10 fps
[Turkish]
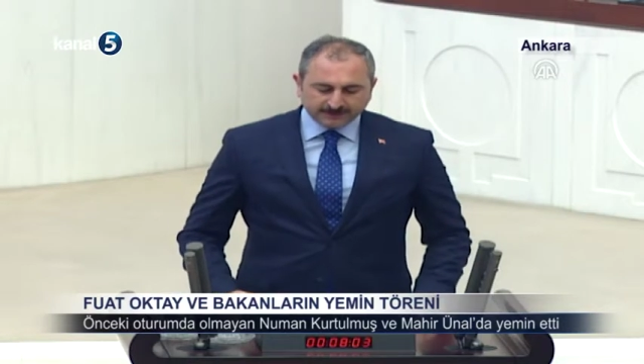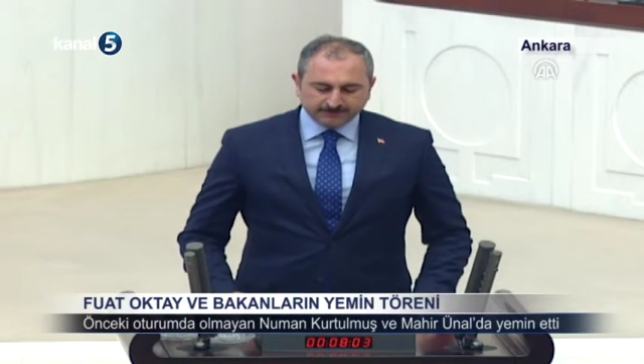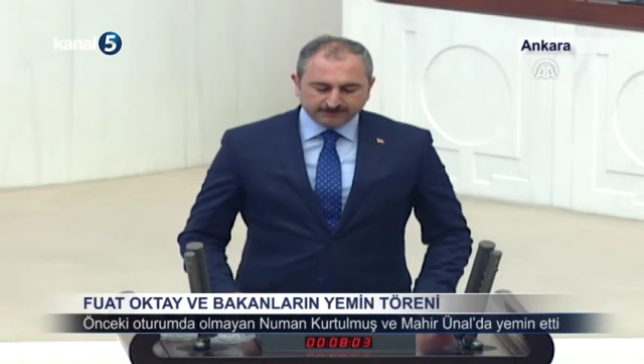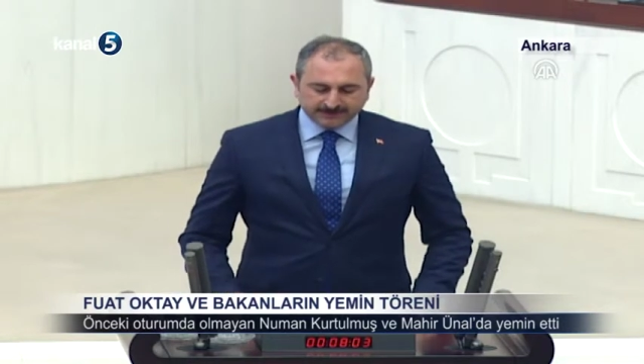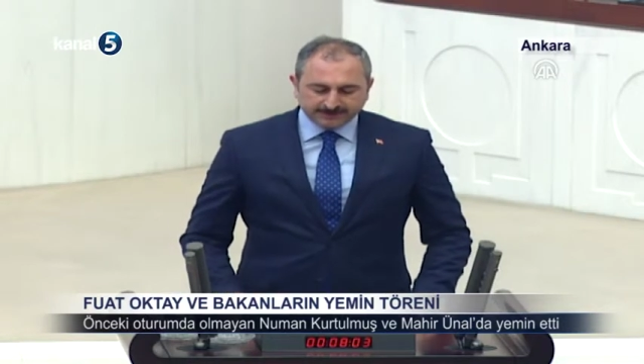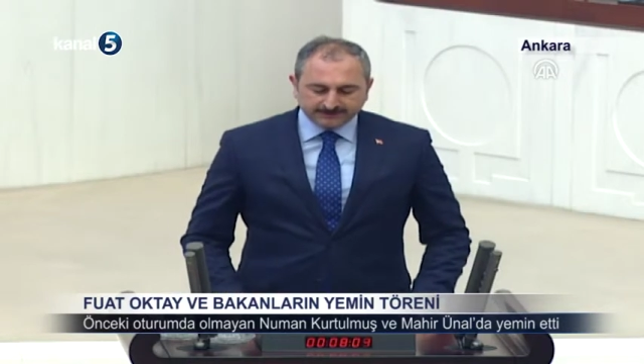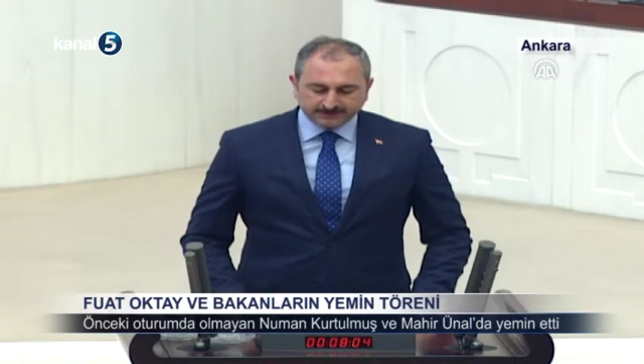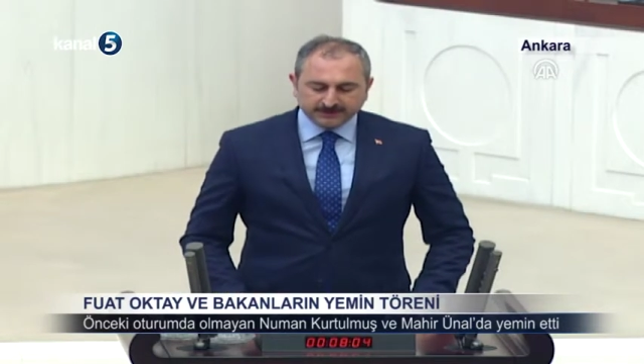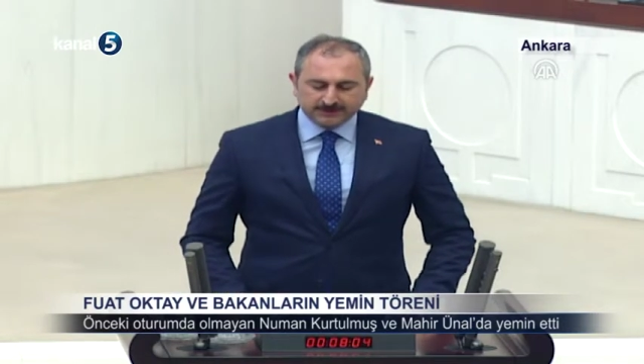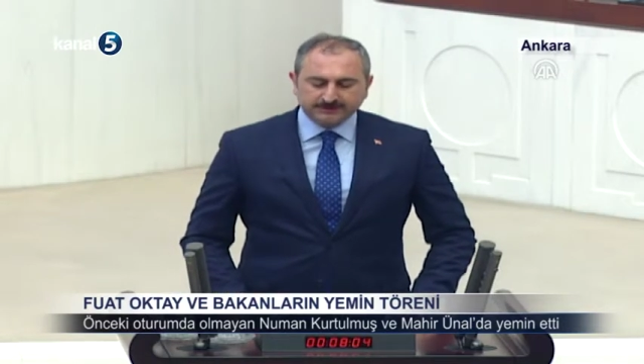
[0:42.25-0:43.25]
milletin
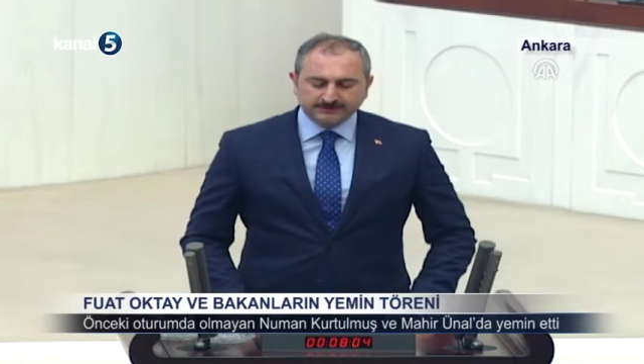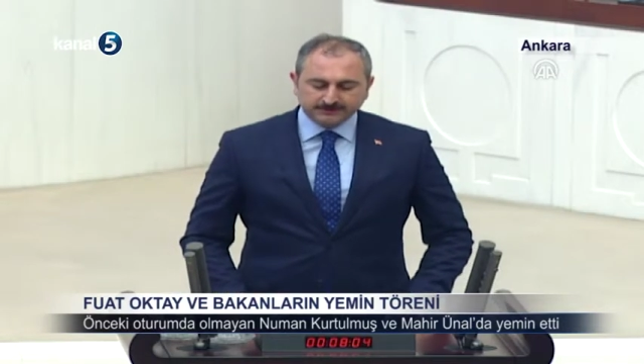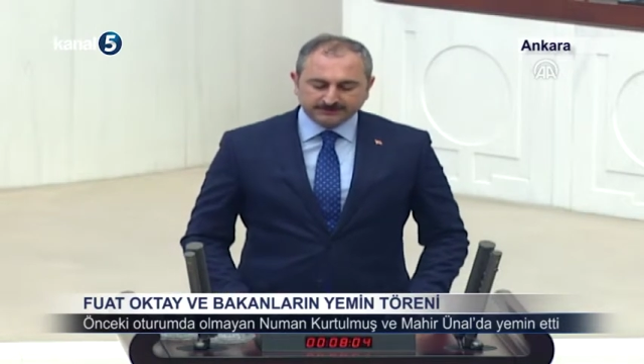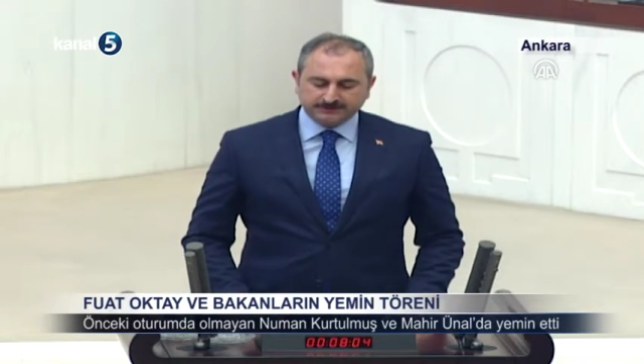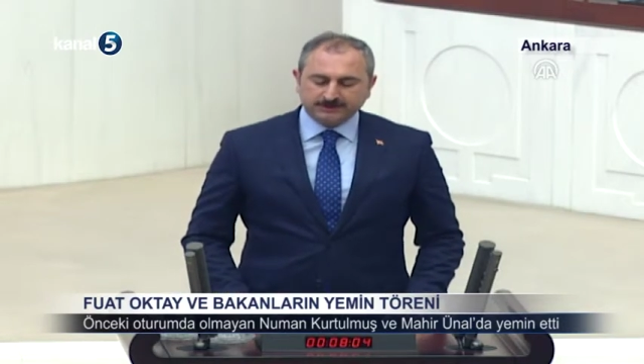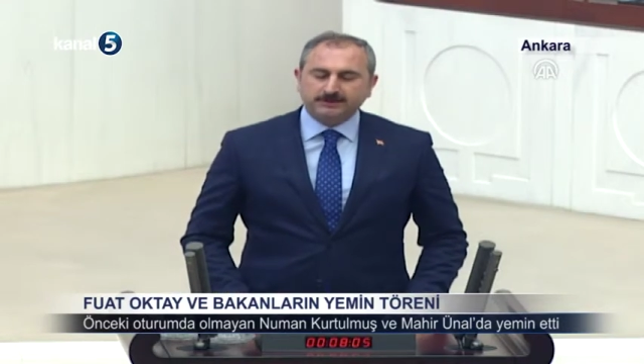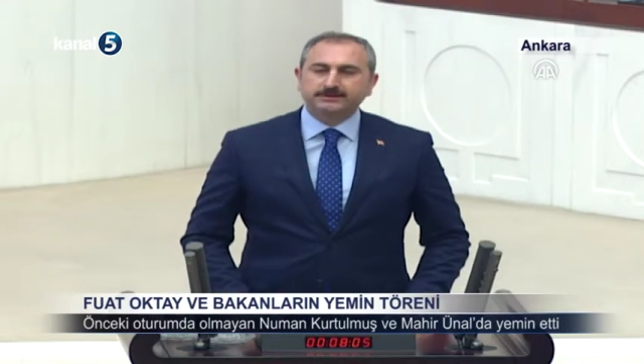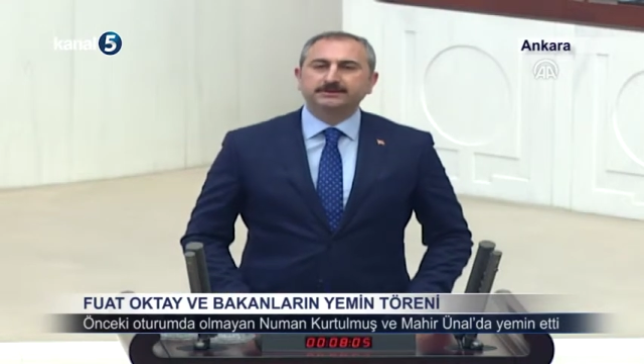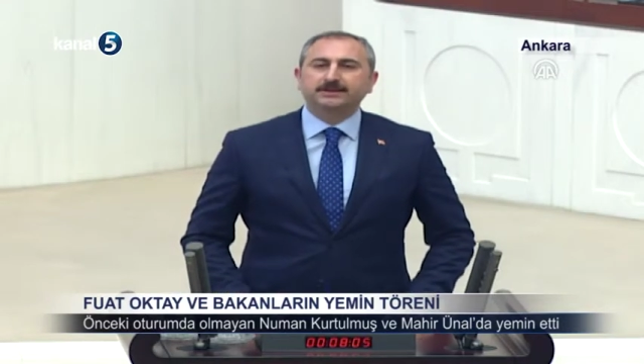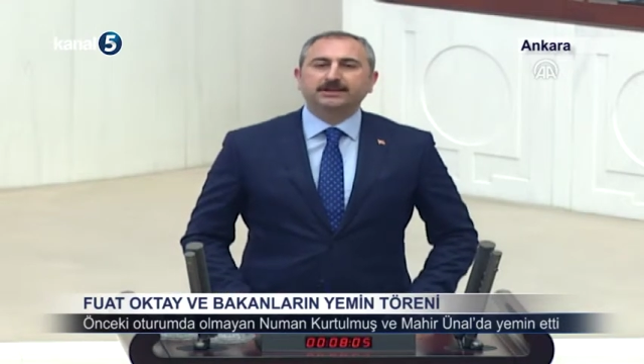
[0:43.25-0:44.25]
kayıtsız ve
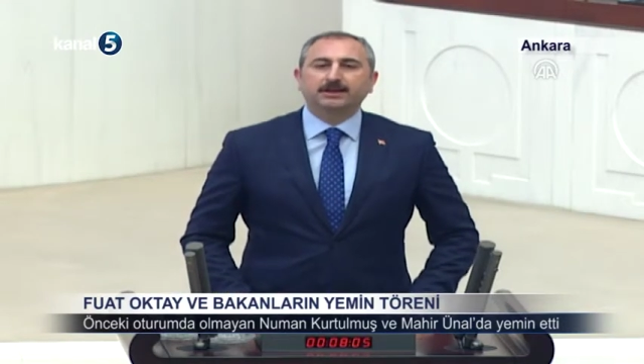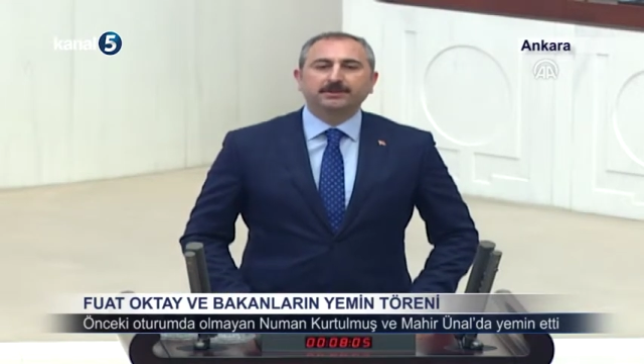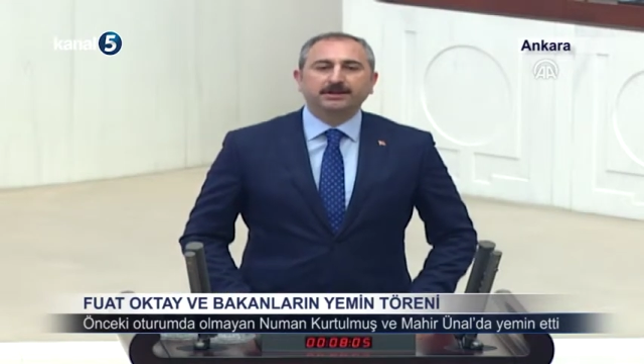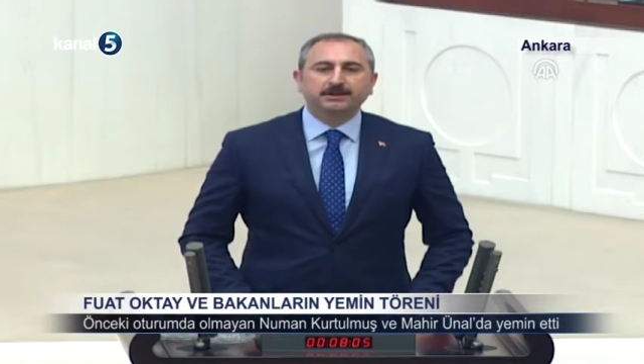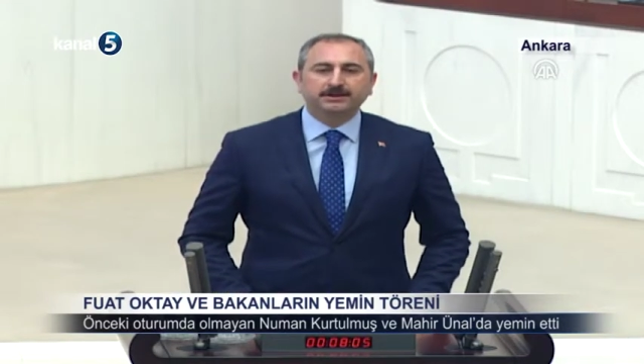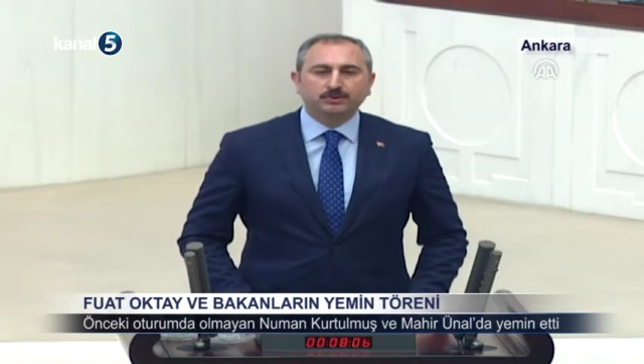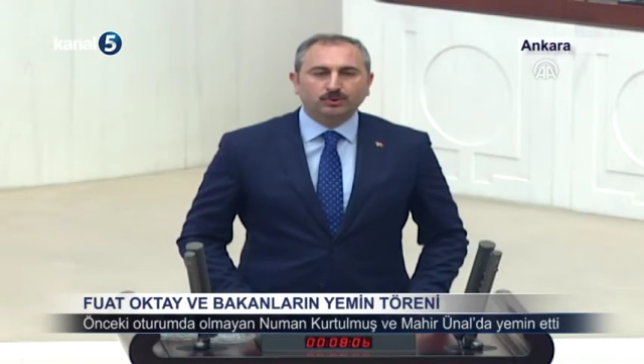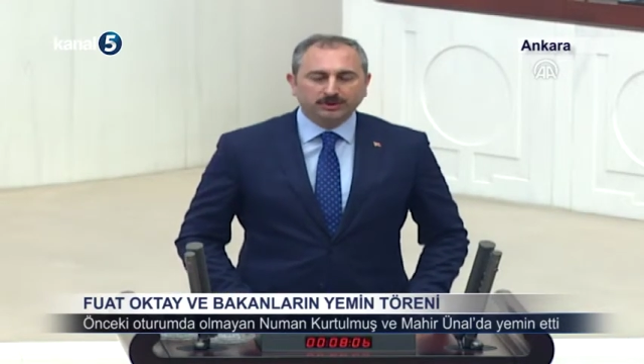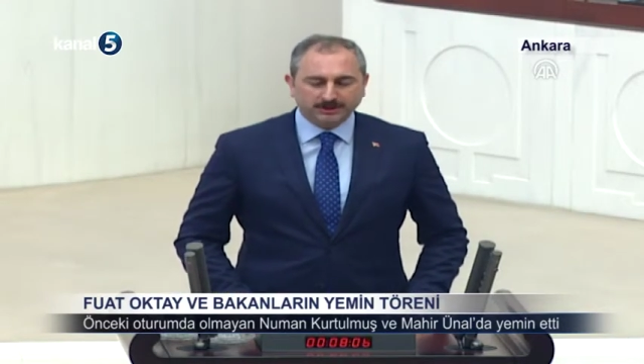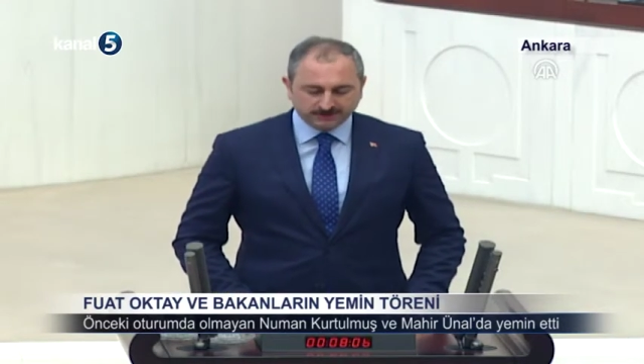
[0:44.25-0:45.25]
şahsız egemenliğini
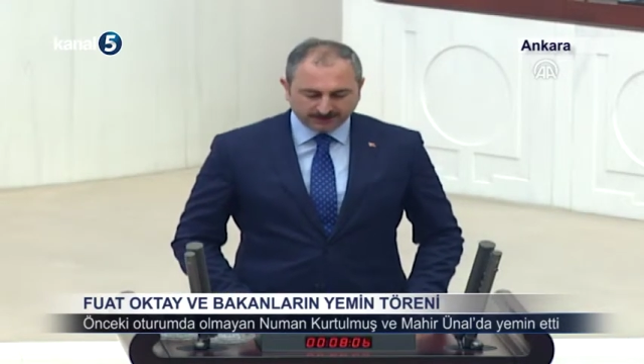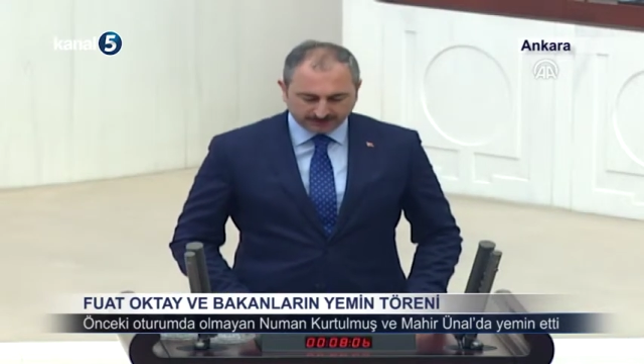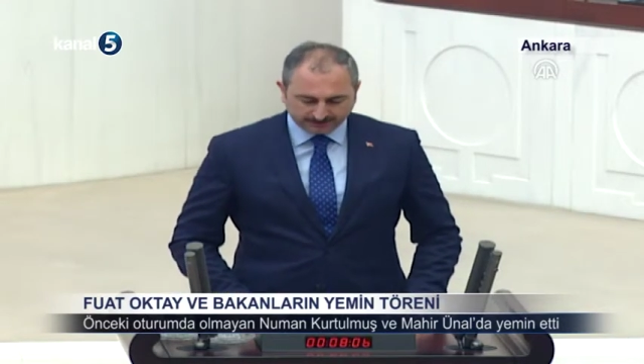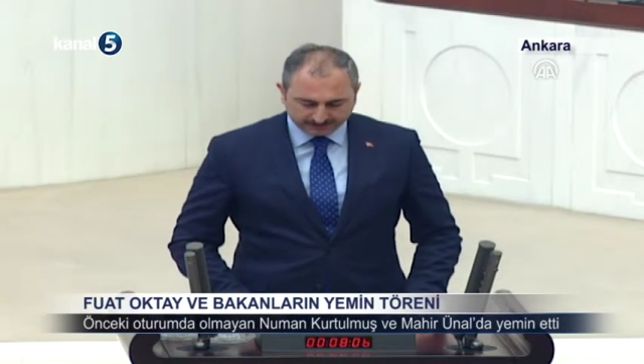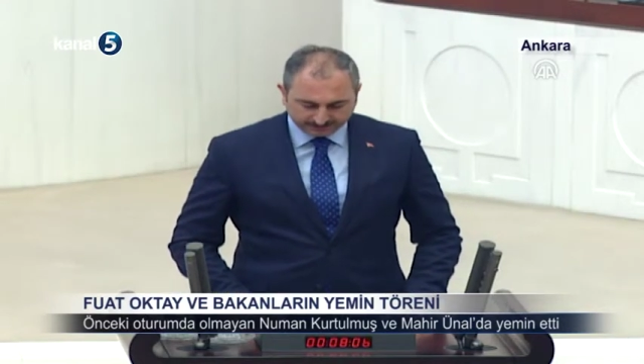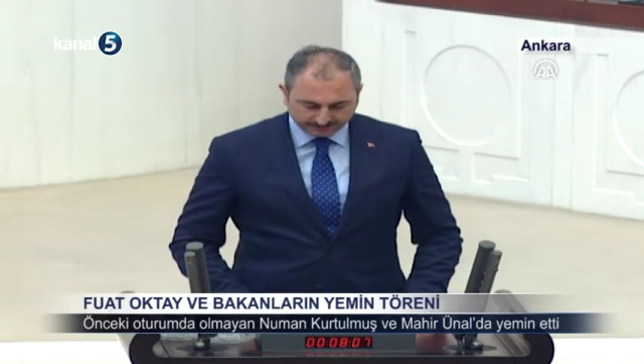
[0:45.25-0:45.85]
koruyacağıma,